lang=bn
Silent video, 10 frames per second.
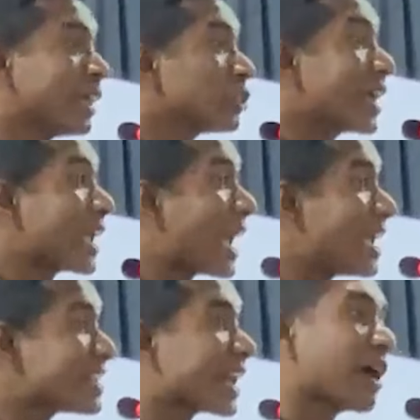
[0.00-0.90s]
কিন্তু
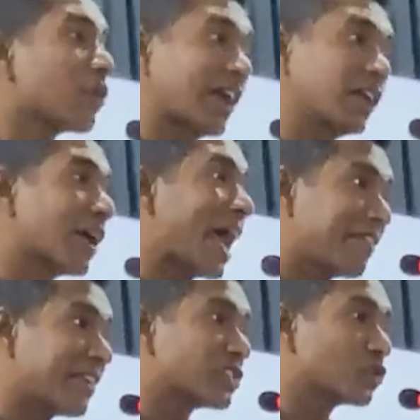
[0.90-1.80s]
এই জায়গাগুলো কিন্তু
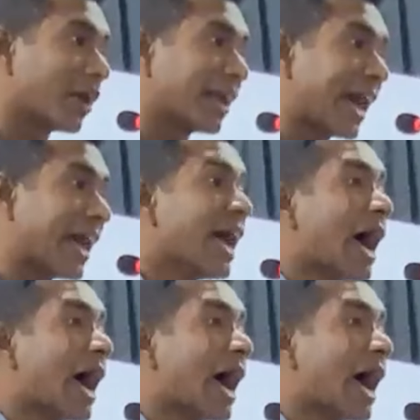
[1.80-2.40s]
অ্যাড্রেস করে না